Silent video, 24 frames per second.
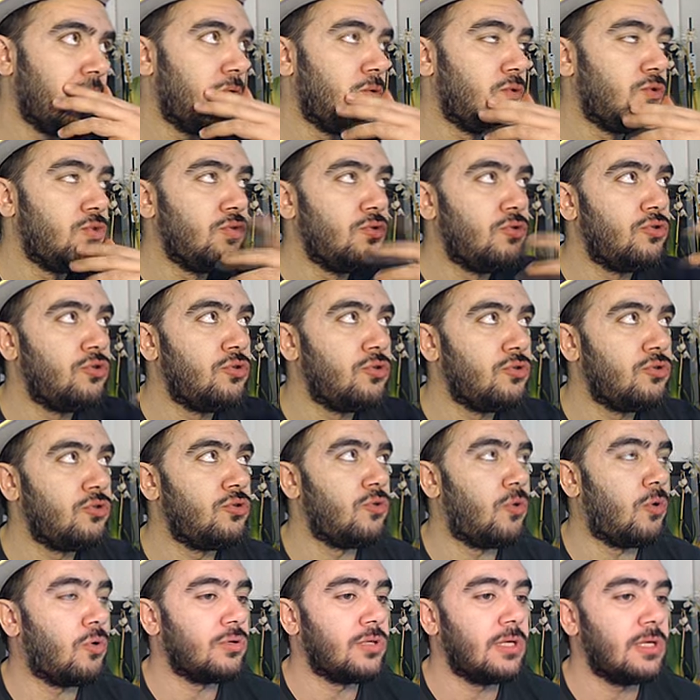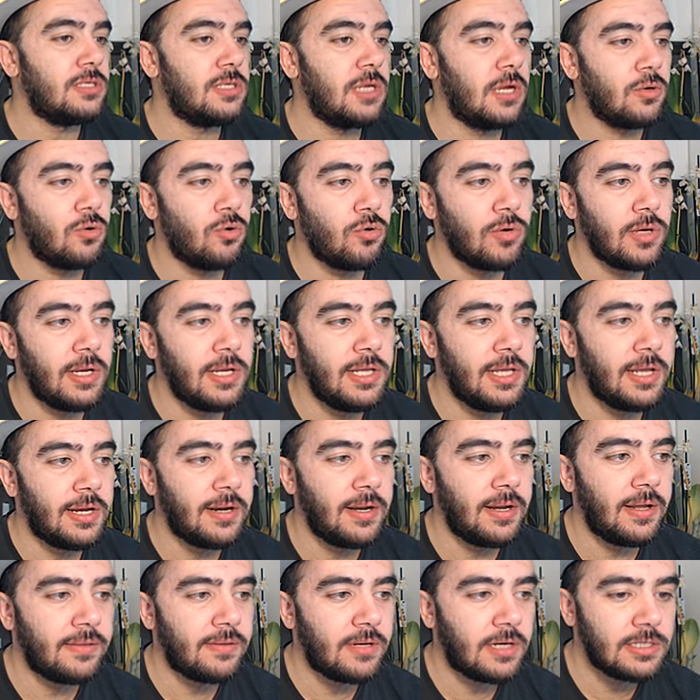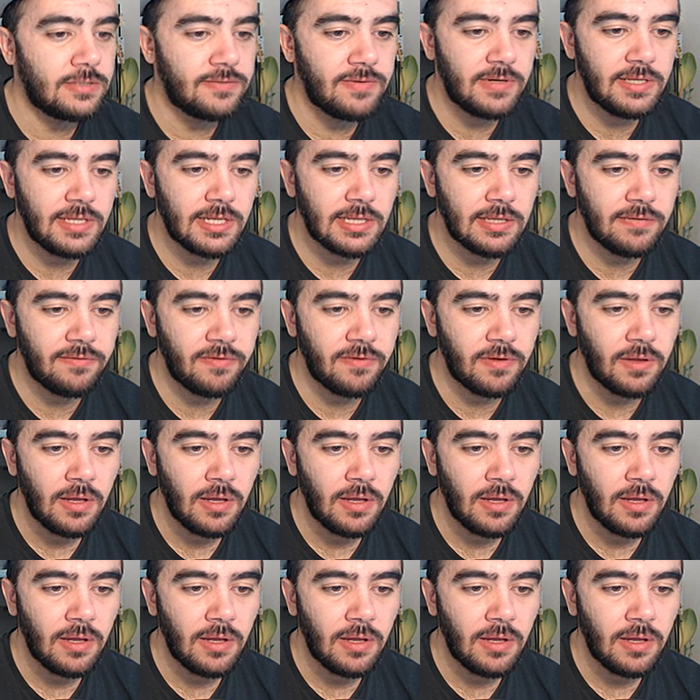Düşün düşün düşün orta saha kokanın yerine transfer teklifi.